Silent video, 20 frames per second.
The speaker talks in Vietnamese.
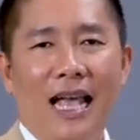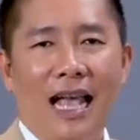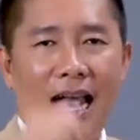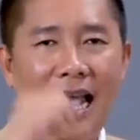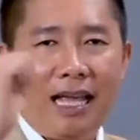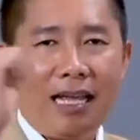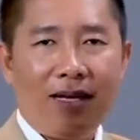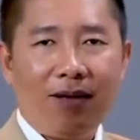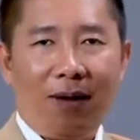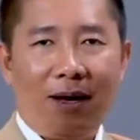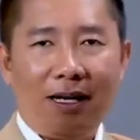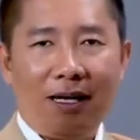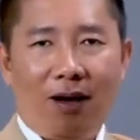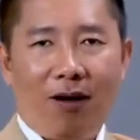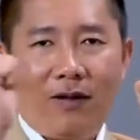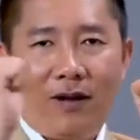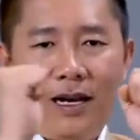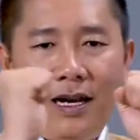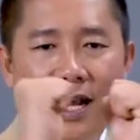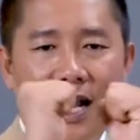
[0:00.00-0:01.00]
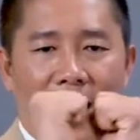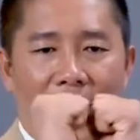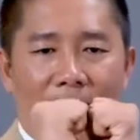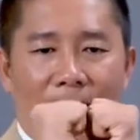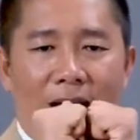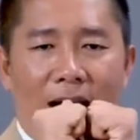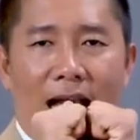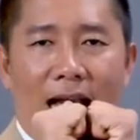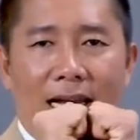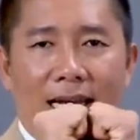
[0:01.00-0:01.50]
hai cái bán cầu này nó
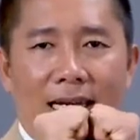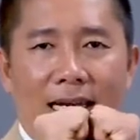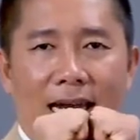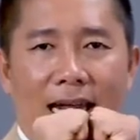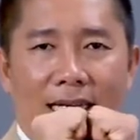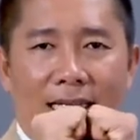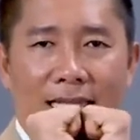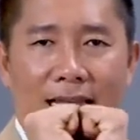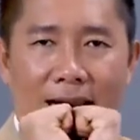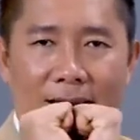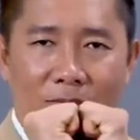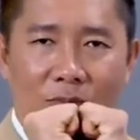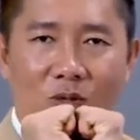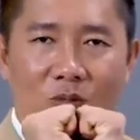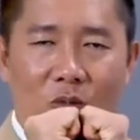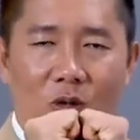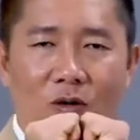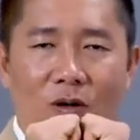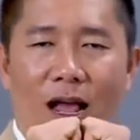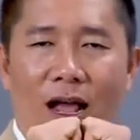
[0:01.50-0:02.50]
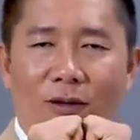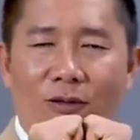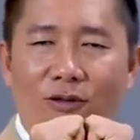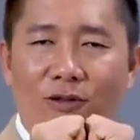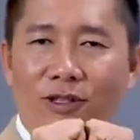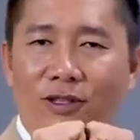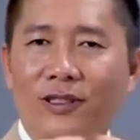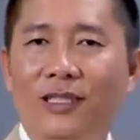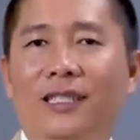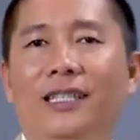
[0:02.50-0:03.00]
hợp lại là thành một bộ não
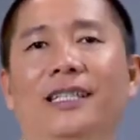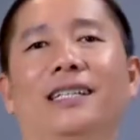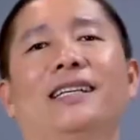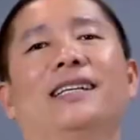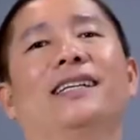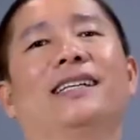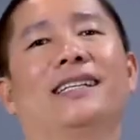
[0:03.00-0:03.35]
của con người